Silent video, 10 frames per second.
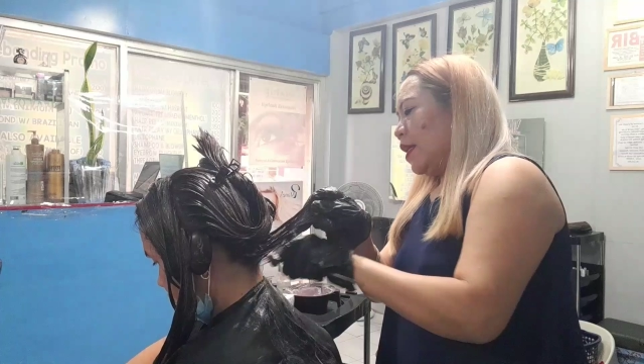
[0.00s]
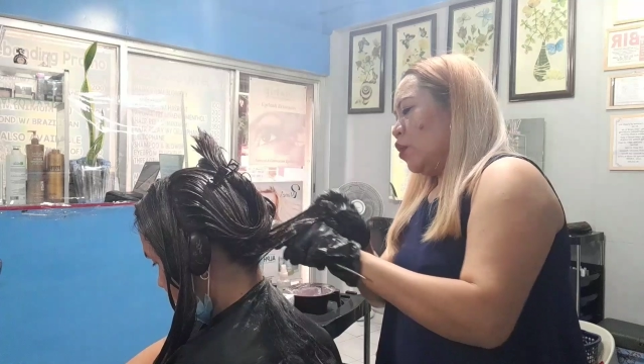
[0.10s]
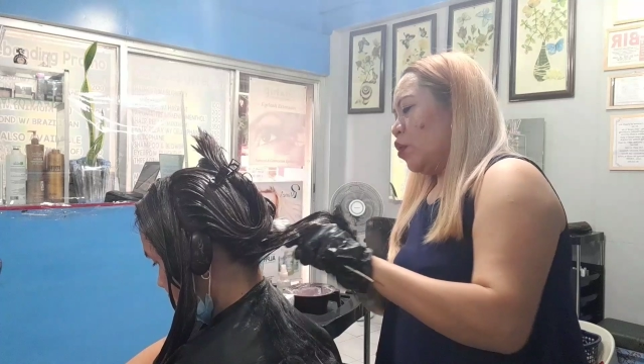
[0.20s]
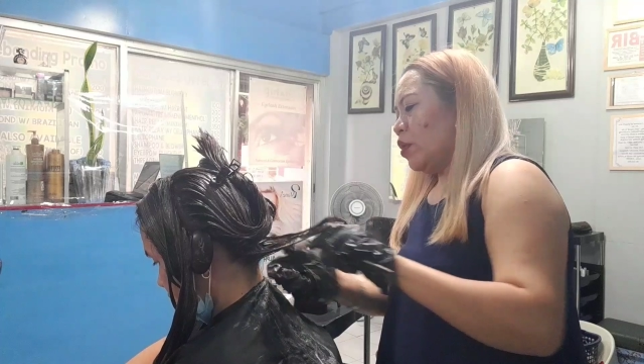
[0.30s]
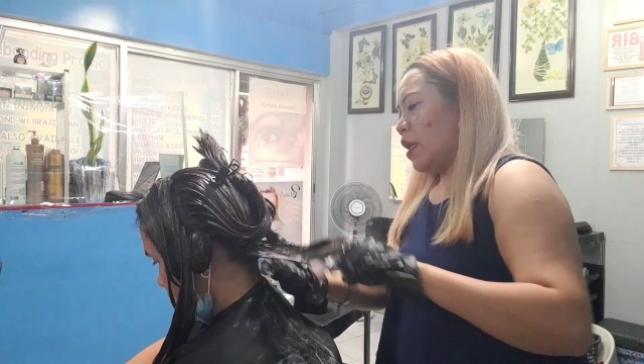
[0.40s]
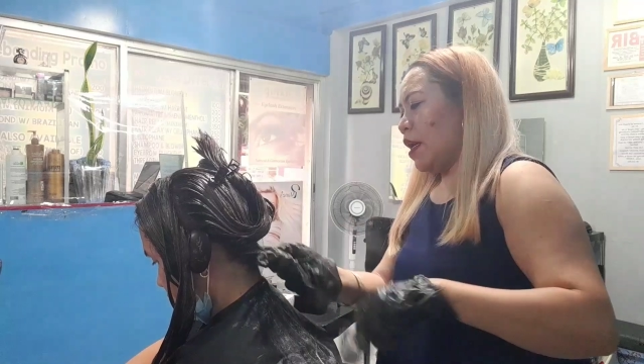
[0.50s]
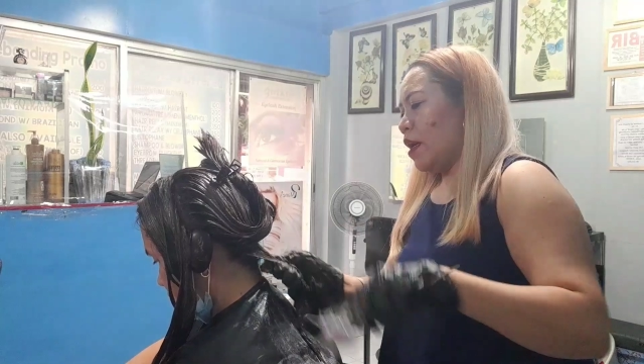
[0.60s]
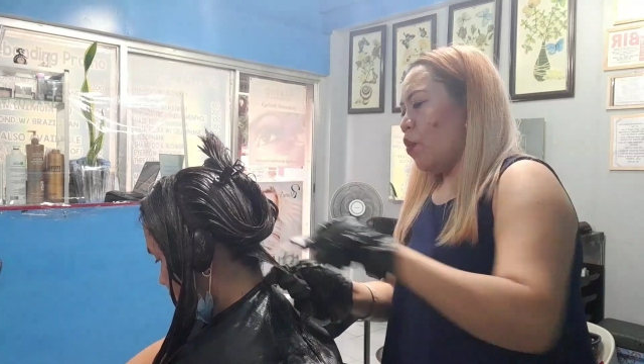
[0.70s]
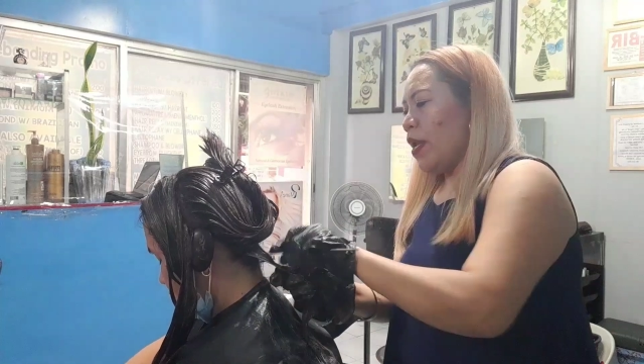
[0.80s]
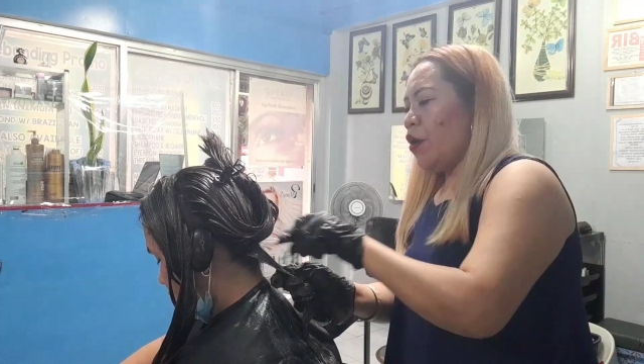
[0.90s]
ganun, na
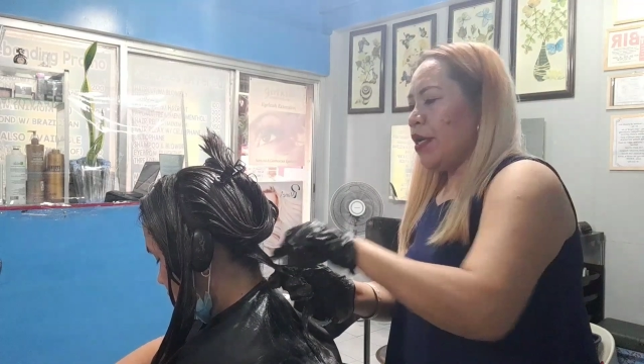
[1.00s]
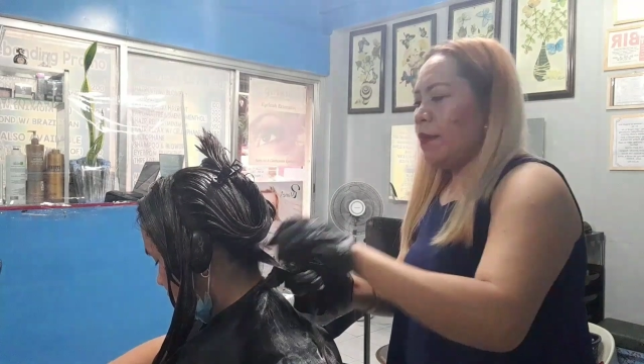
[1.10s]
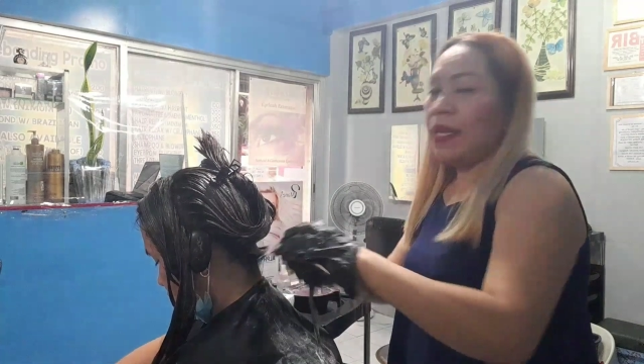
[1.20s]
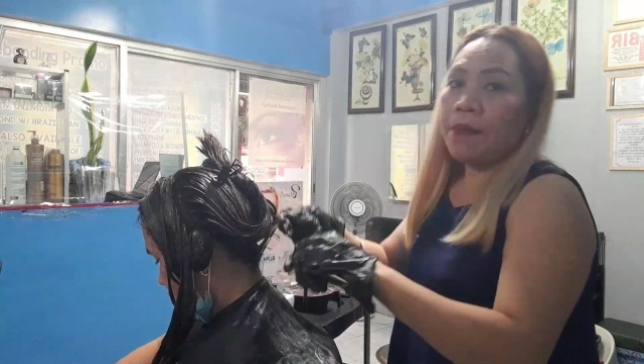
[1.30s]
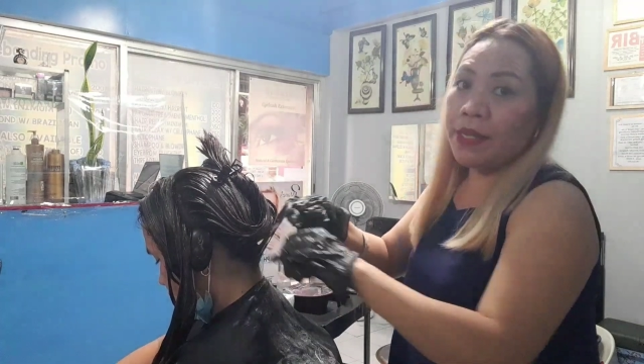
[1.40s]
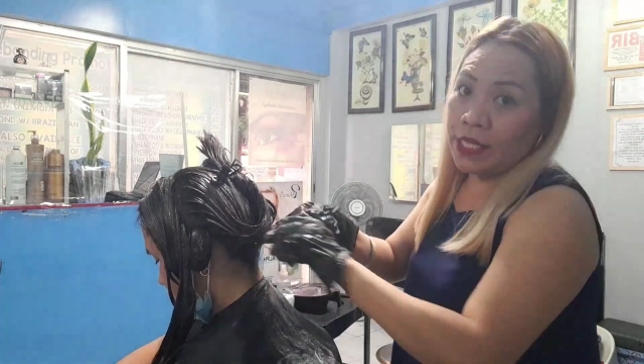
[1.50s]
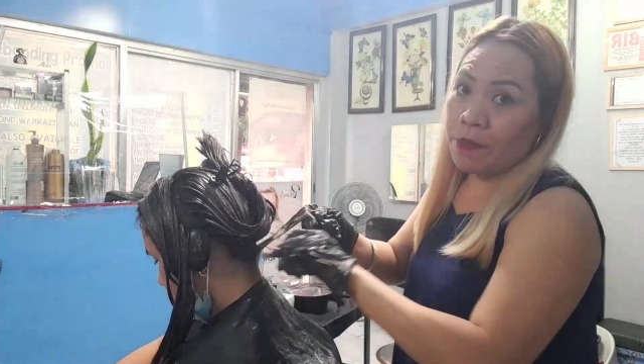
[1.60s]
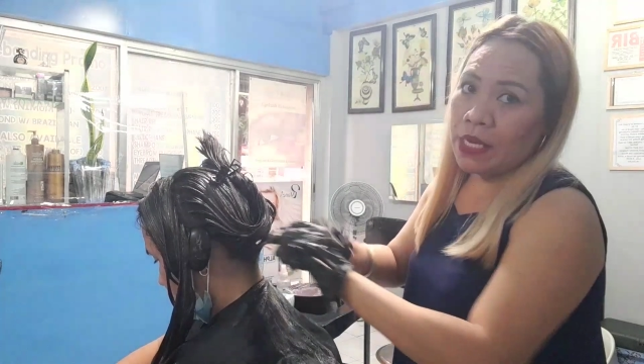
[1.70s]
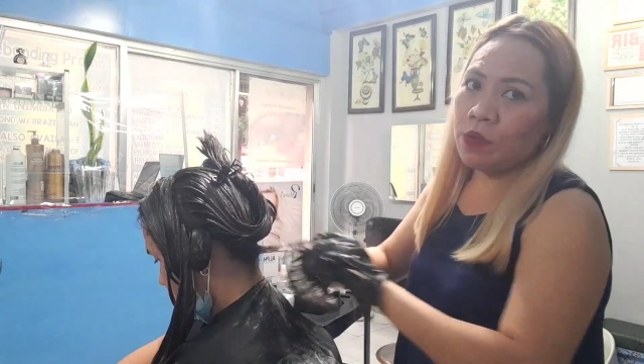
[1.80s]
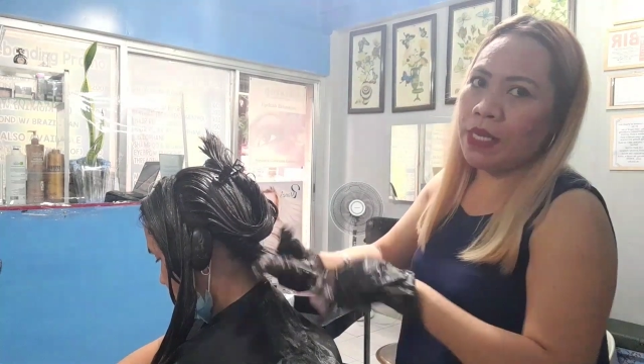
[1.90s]
1 hour na binabad, hindi
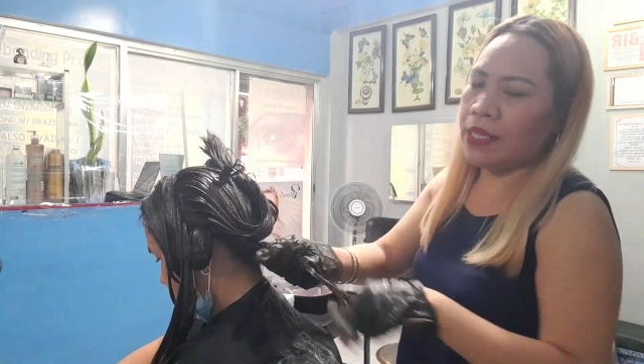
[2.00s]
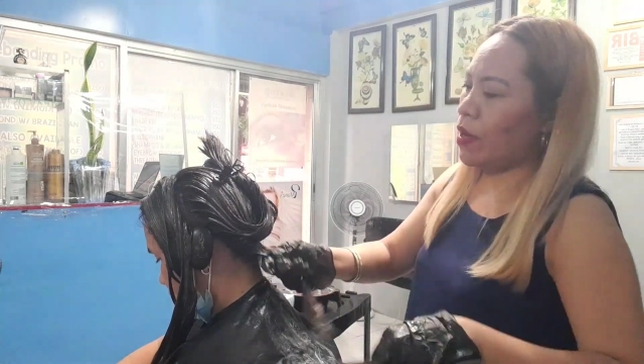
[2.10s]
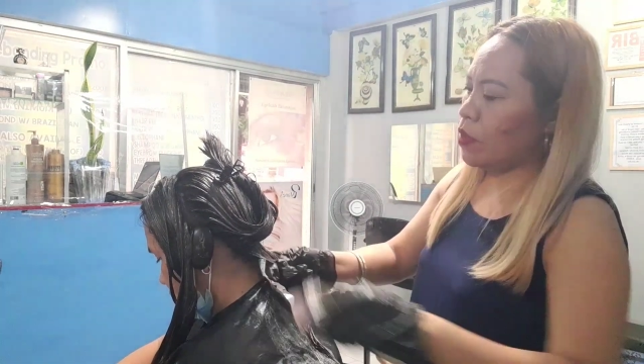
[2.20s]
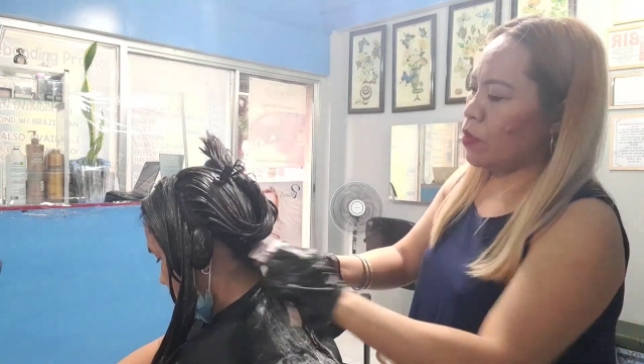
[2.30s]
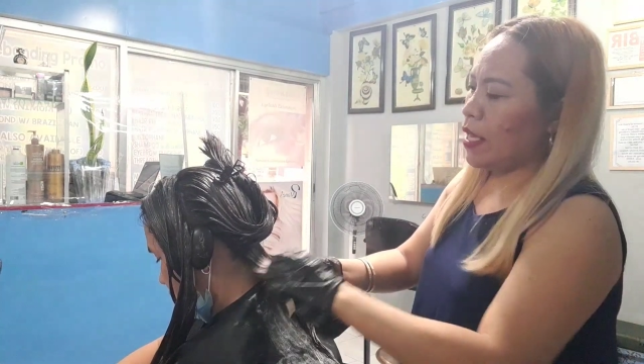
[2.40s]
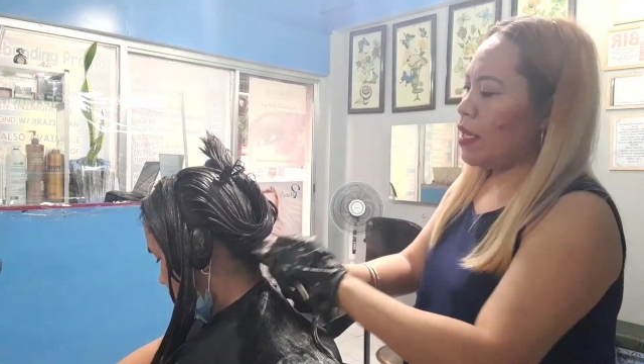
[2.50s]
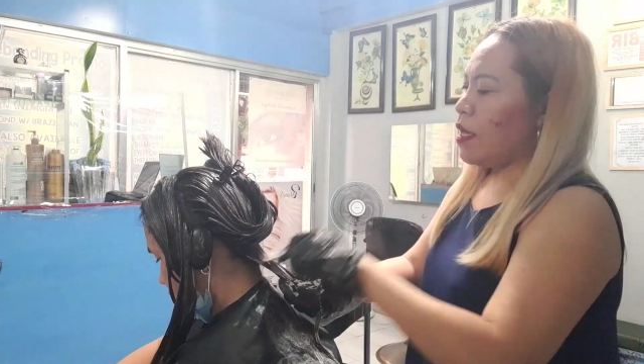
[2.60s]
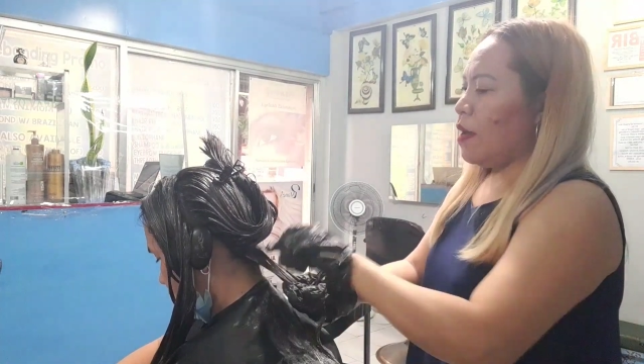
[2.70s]
pa rin lumilitaw ang kulay,